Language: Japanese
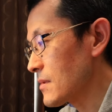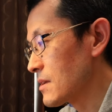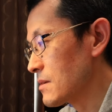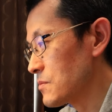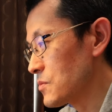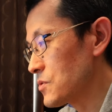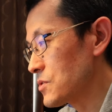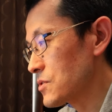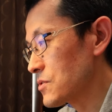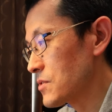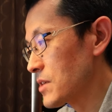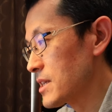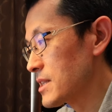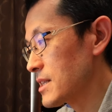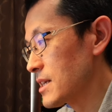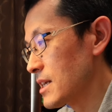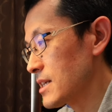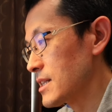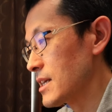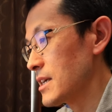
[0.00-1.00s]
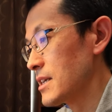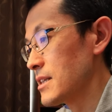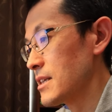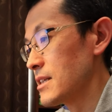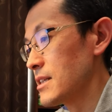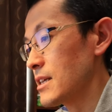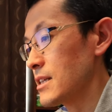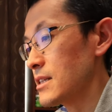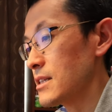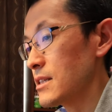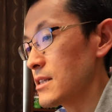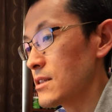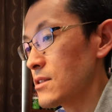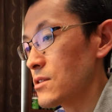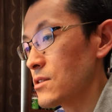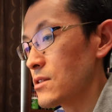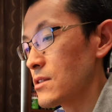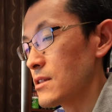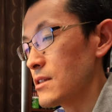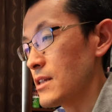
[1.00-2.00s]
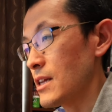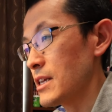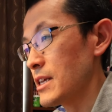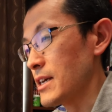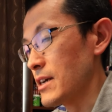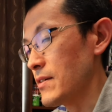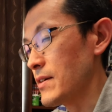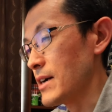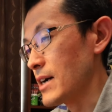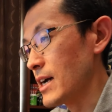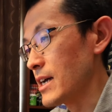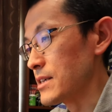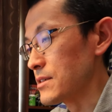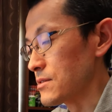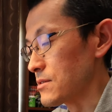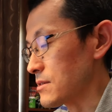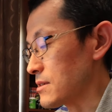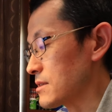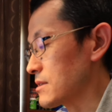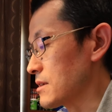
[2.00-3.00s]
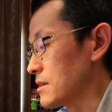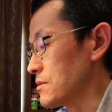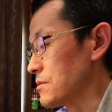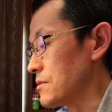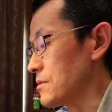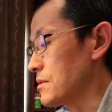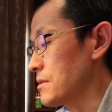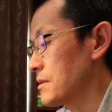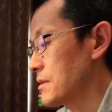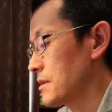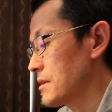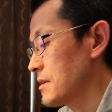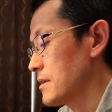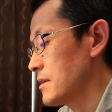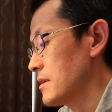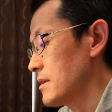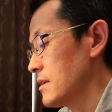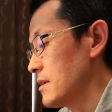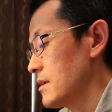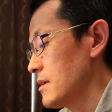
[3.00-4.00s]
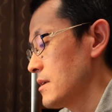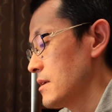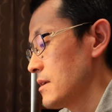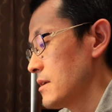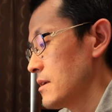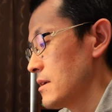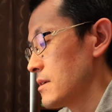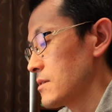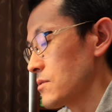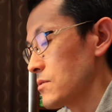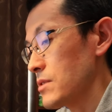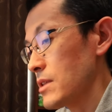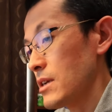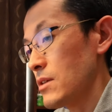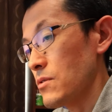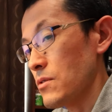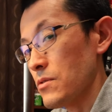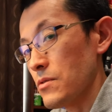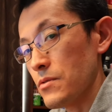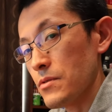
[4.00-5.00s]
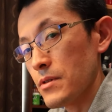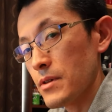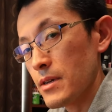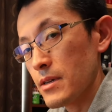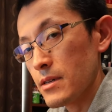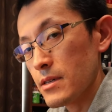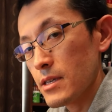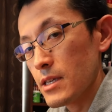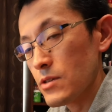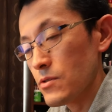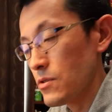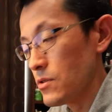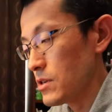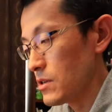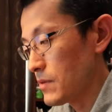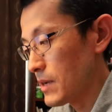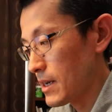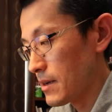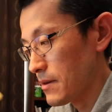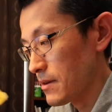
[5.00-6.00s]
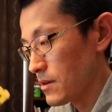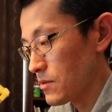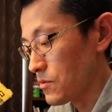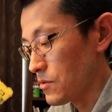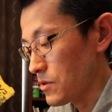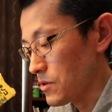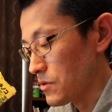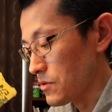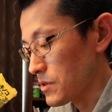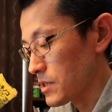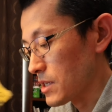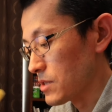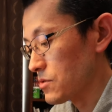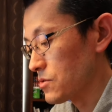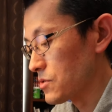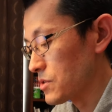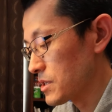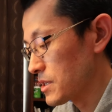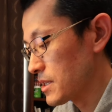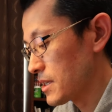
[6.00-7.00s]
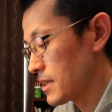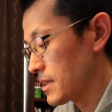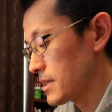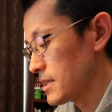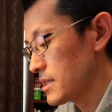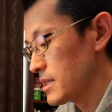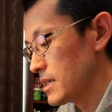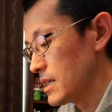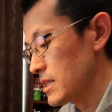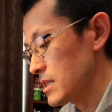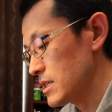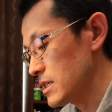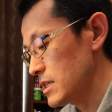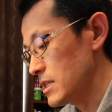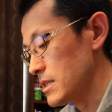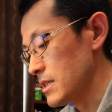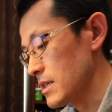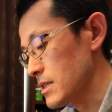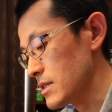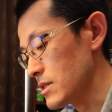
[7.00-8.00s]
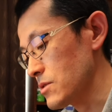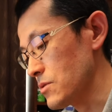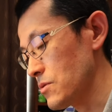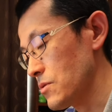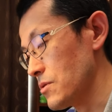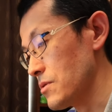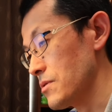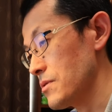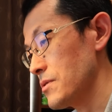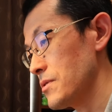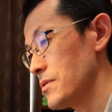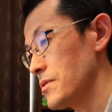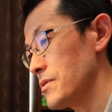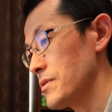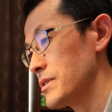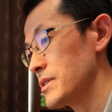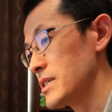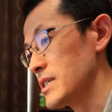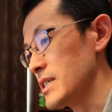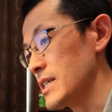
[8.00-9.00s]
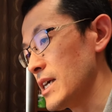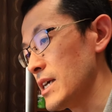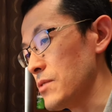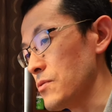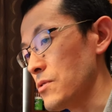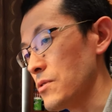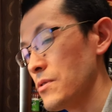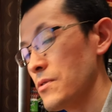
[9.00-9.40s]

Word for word: 文章があったら大抵何何かは返すんですけどそんなのを聞くよりはこういうちゃんとした先人たちの知恵を